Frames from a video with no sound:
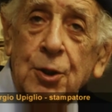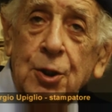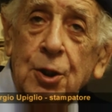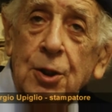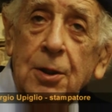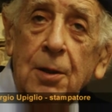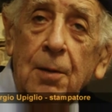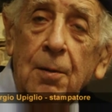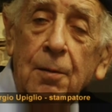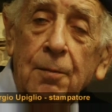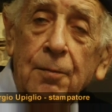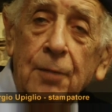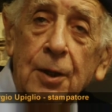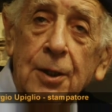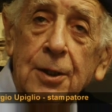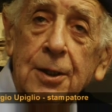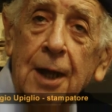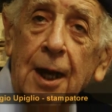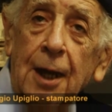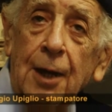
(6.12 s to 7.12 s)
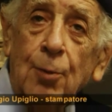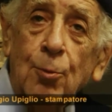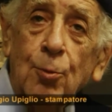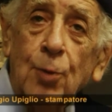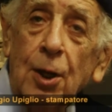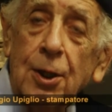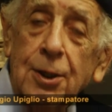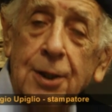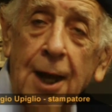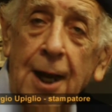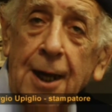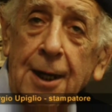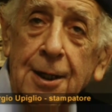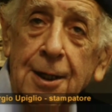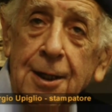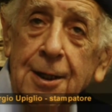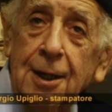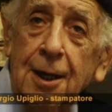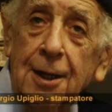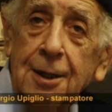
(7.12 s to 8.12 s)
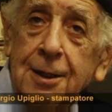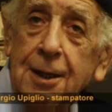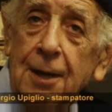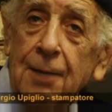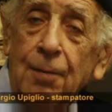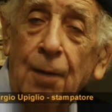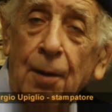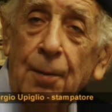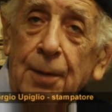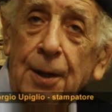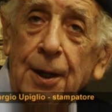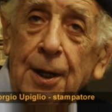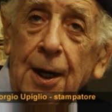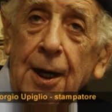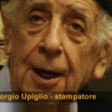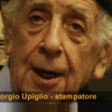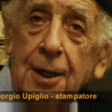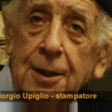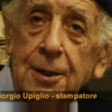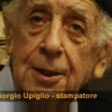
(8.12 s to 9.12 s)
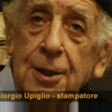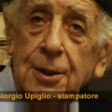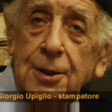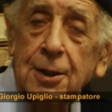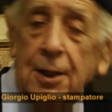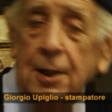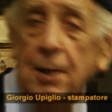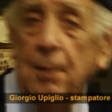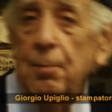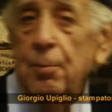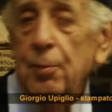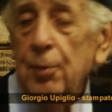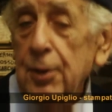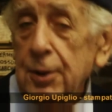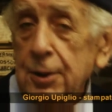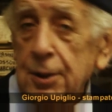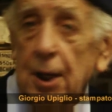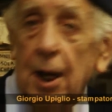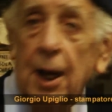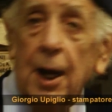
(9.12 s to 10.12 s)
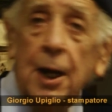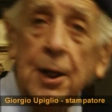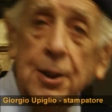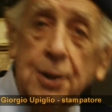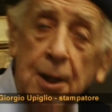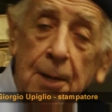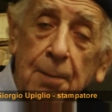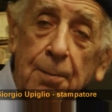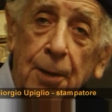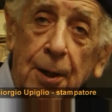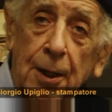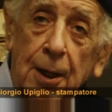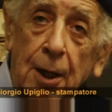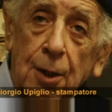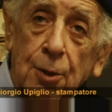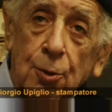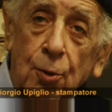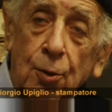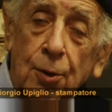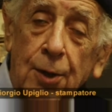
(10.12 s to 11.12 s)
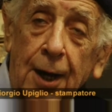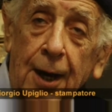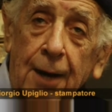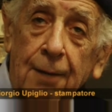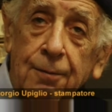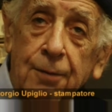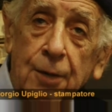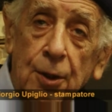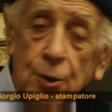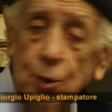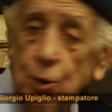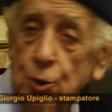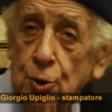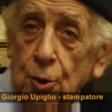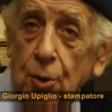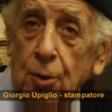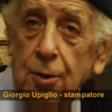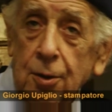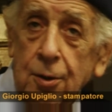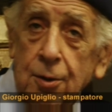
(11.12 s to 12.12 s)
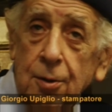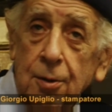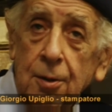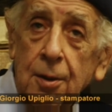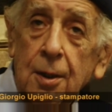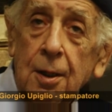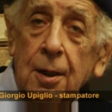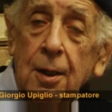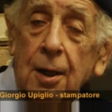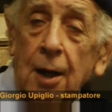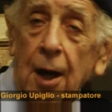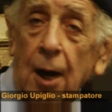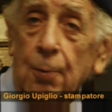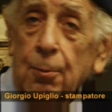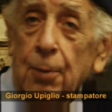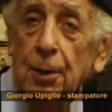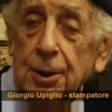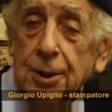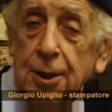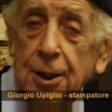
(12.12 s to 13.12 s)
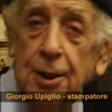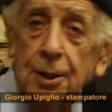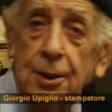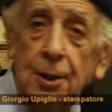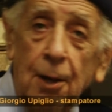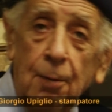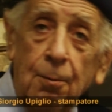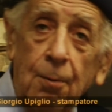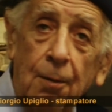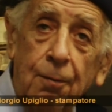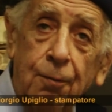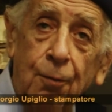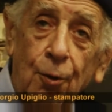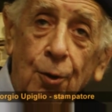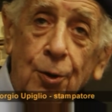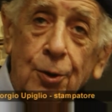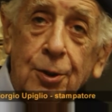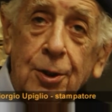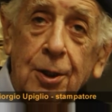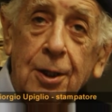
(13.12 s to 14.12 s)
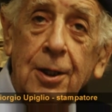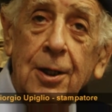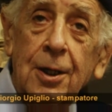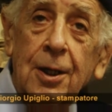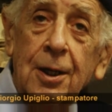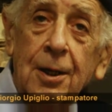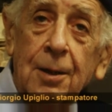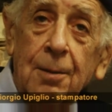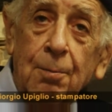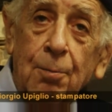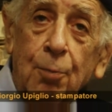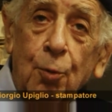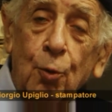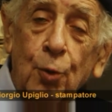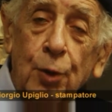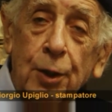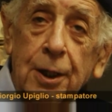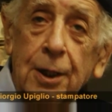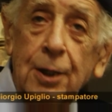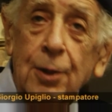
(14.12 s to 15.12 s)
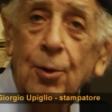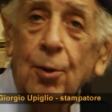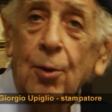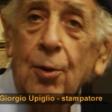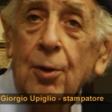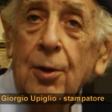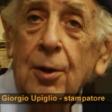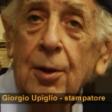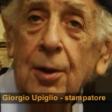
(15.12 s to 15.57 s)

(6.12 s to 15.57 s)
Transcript: si deve inventare una tecnica che va bene all'artista, che, è sempre calcografica di solito, acquatinta, acquaforte, bulino,